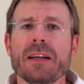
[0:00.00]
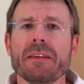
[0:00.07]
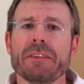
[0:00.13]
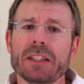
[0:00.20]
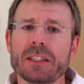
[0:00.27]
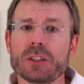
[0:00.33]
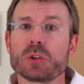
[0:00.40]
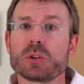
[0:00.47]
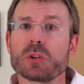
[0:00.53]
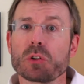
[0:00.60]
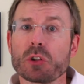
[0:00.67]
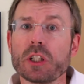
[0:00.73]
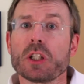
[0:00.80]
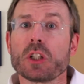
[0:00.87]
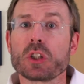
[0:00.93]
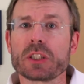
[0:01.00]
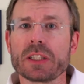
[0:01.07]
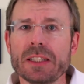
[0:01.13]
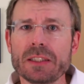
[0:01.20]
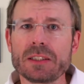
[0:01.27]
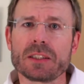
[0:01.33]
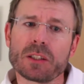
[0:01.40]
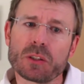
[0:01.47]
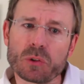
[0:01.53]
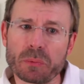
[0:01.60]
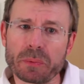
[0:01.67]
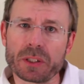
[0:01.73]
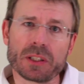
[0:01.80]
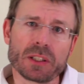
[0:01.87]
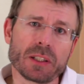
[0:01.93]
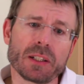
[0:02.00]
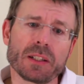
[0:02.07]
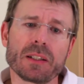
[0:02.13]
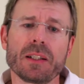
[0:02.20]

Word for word: wenn die zurückschießt über die